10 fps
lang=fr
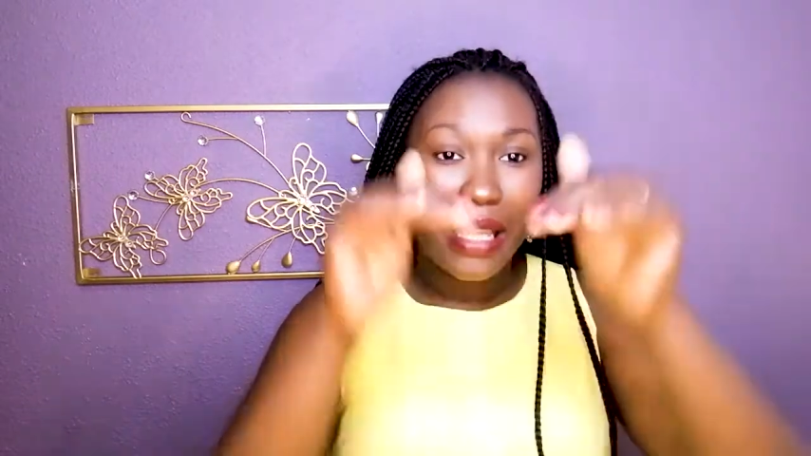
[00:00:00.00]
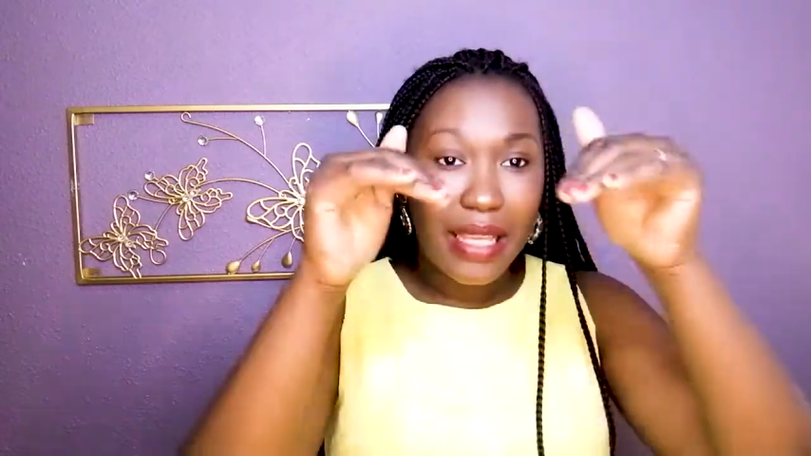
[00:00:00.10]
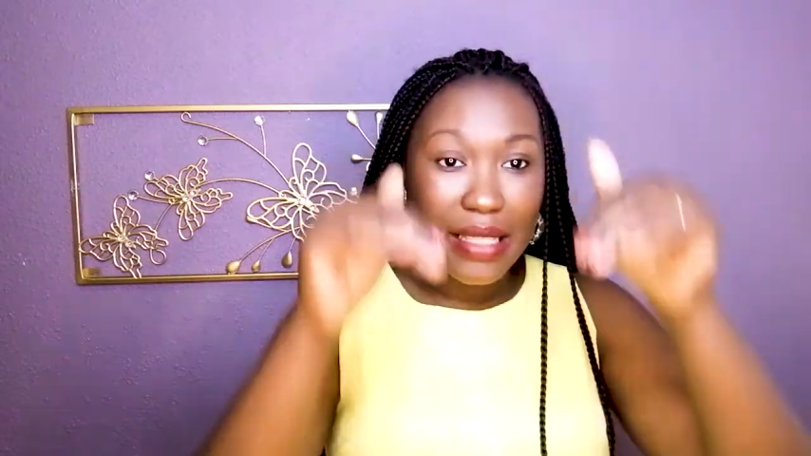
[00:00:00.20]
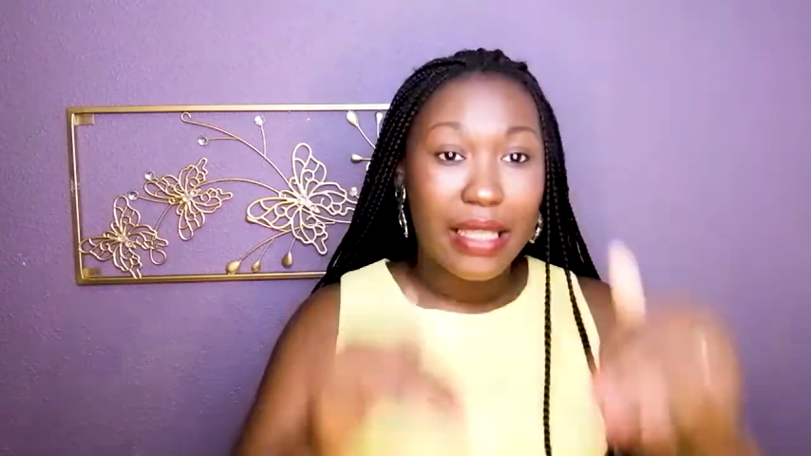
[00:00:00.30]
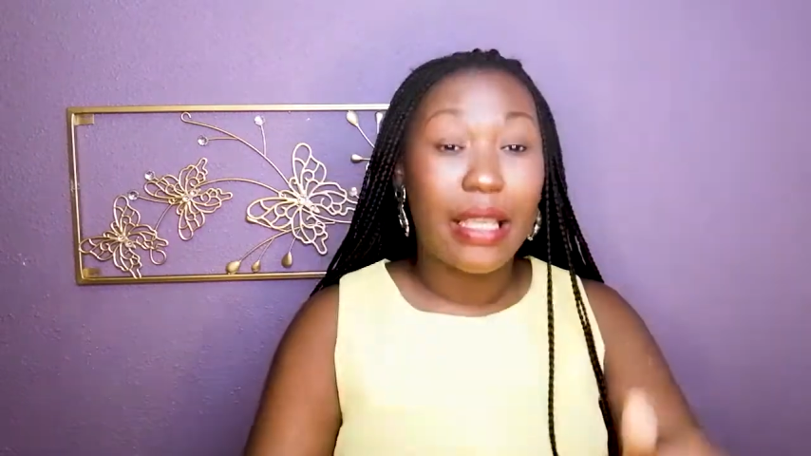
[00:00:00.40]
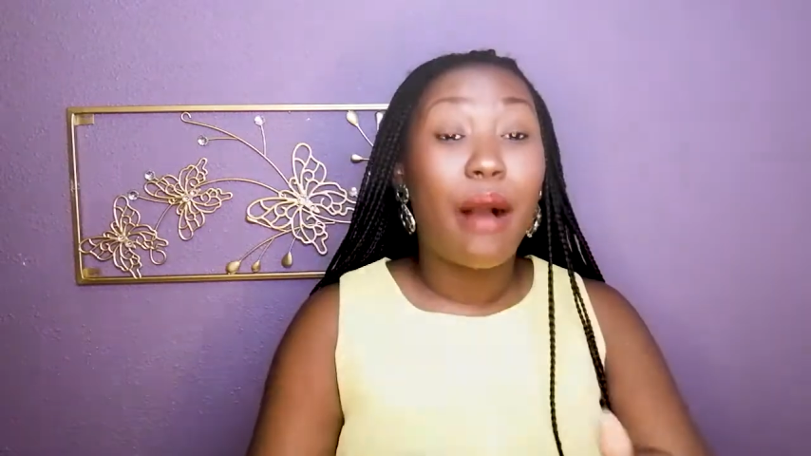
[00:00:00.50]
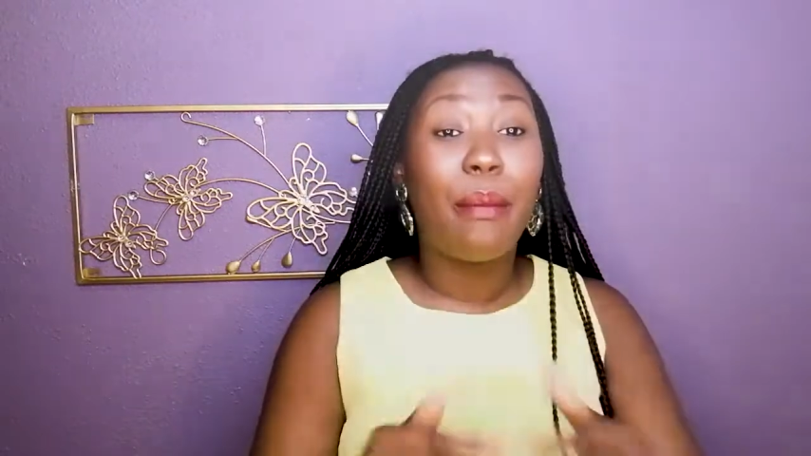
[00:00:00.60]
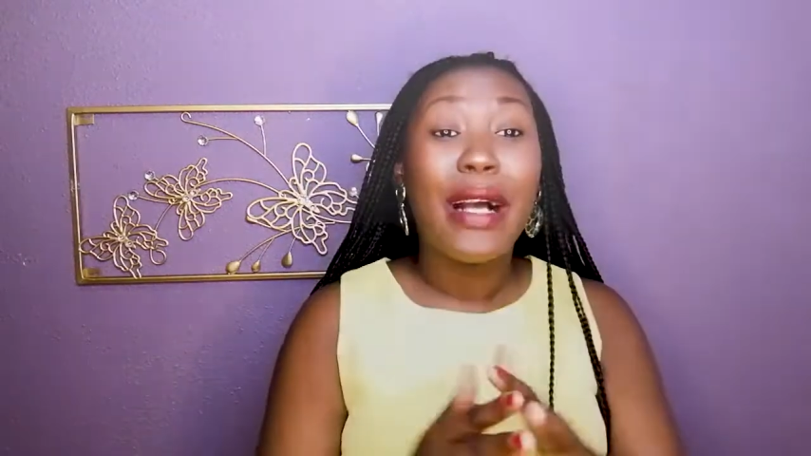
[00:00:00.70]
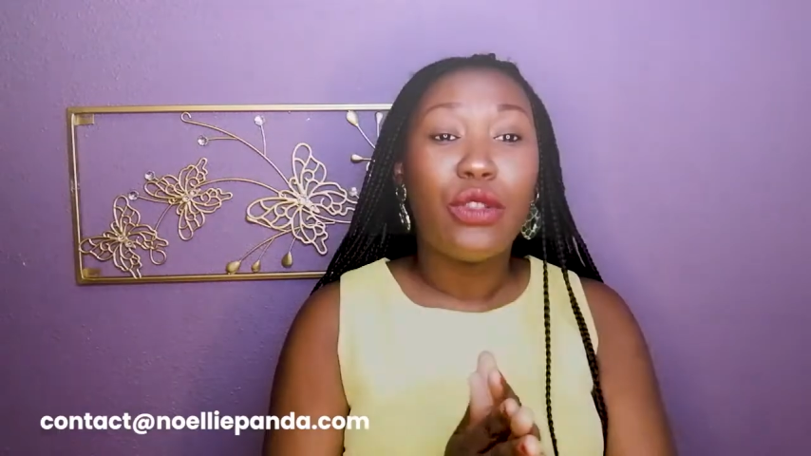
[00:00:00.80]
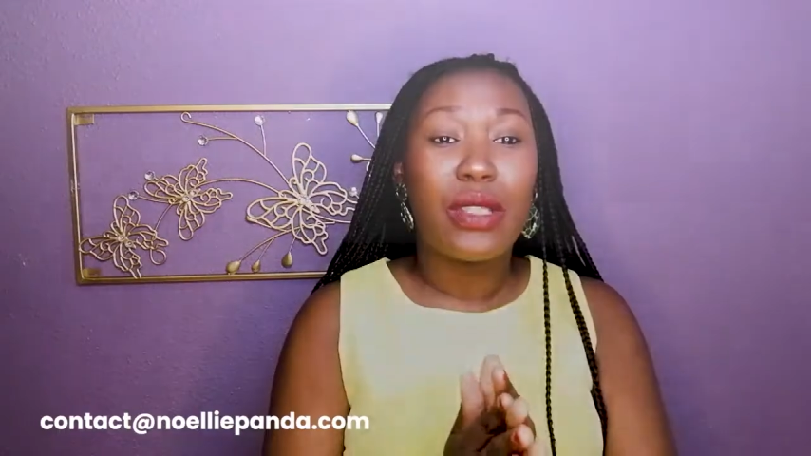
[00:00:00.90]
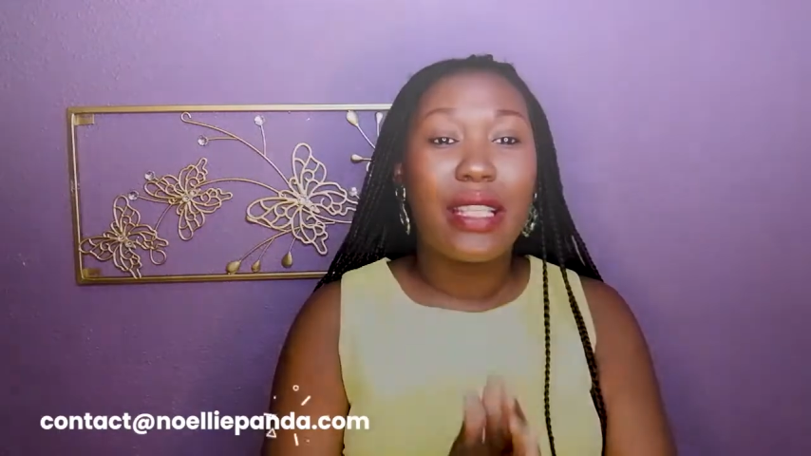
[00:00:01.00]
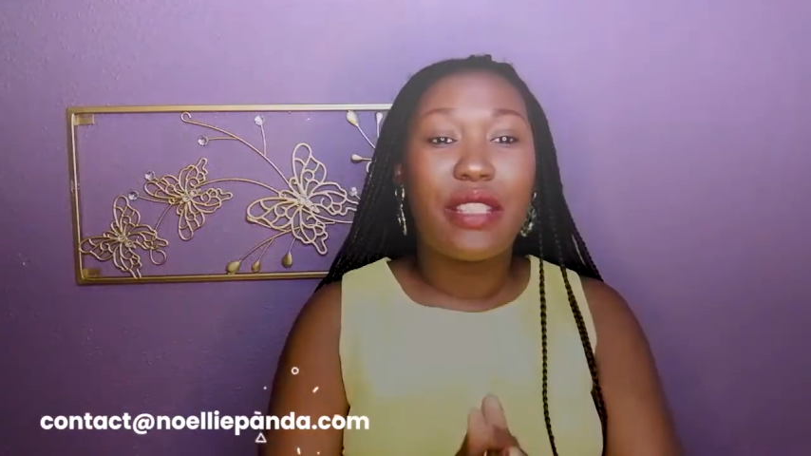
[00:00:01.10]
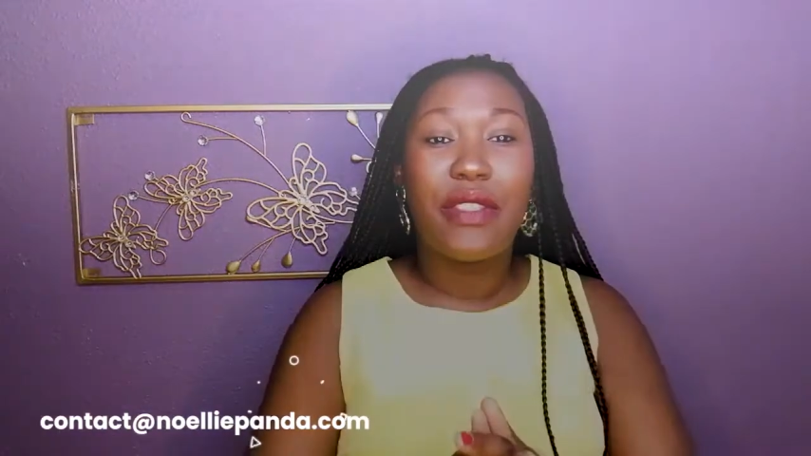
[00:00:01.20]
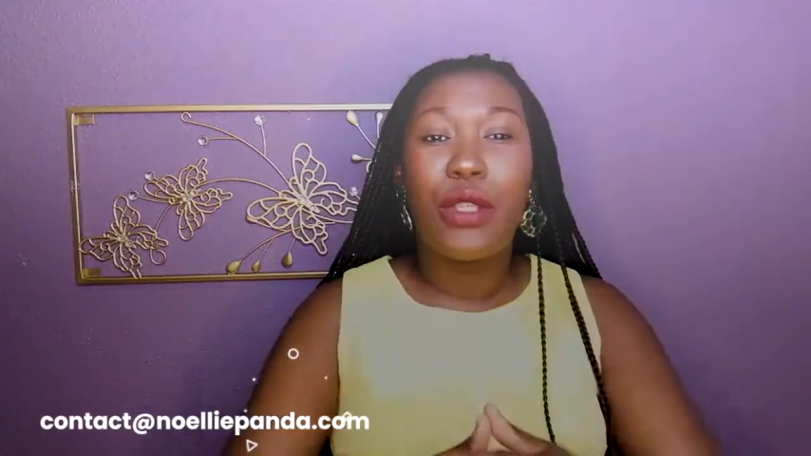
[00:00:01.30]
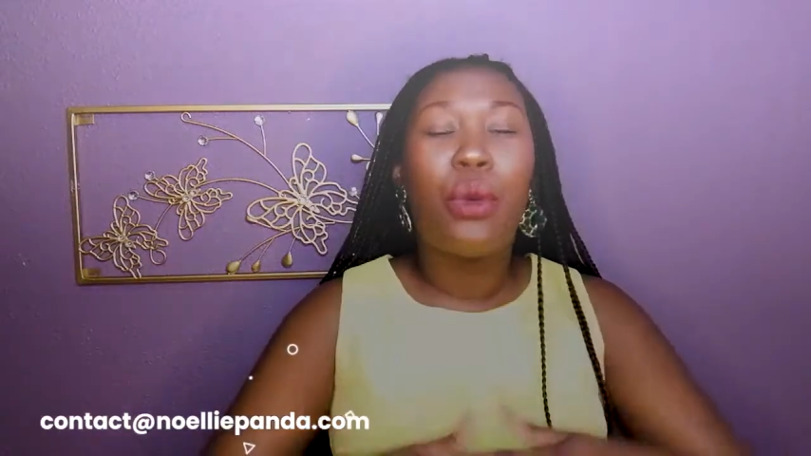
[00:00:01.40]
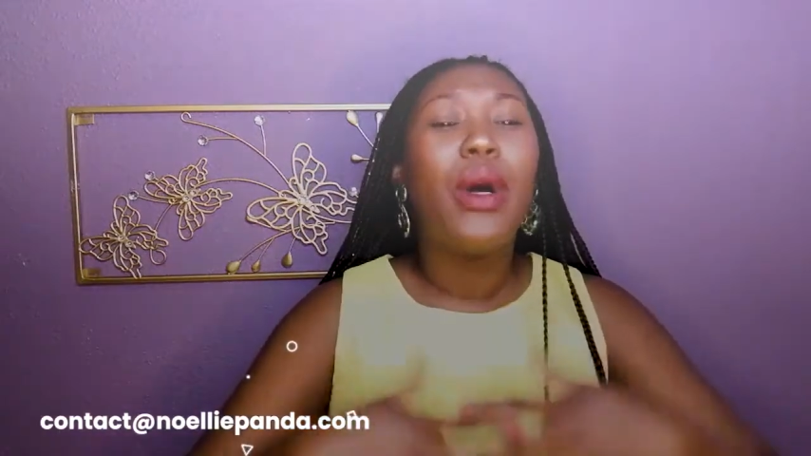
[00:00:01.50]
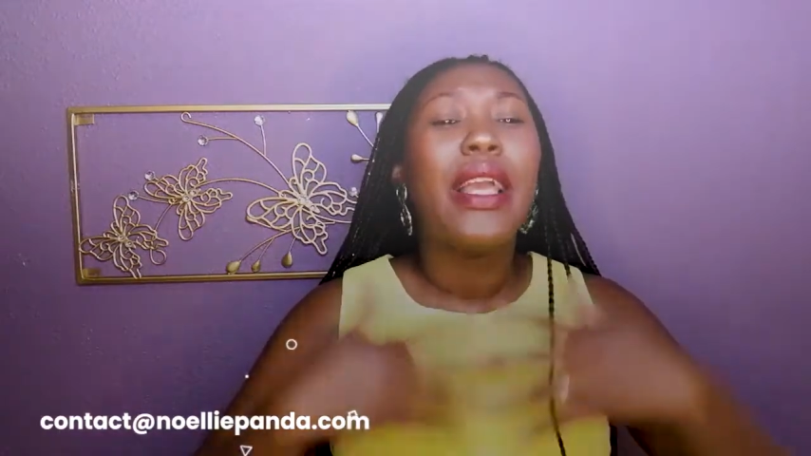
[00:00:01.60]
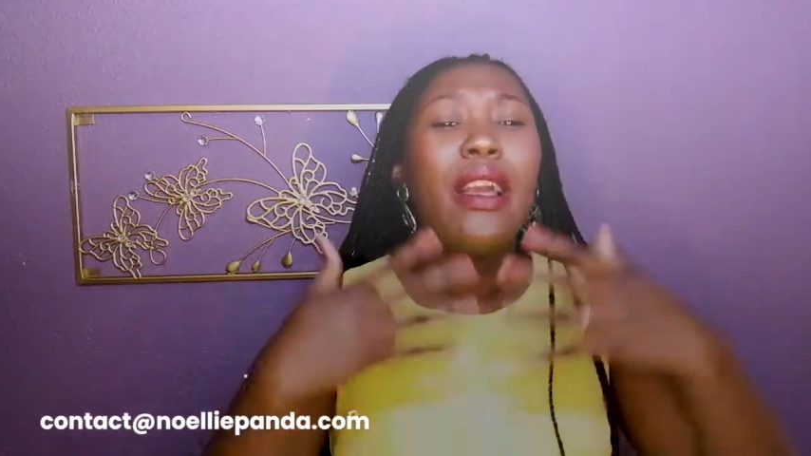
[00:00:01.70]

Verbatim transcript: inscrite en bas de cette vidéo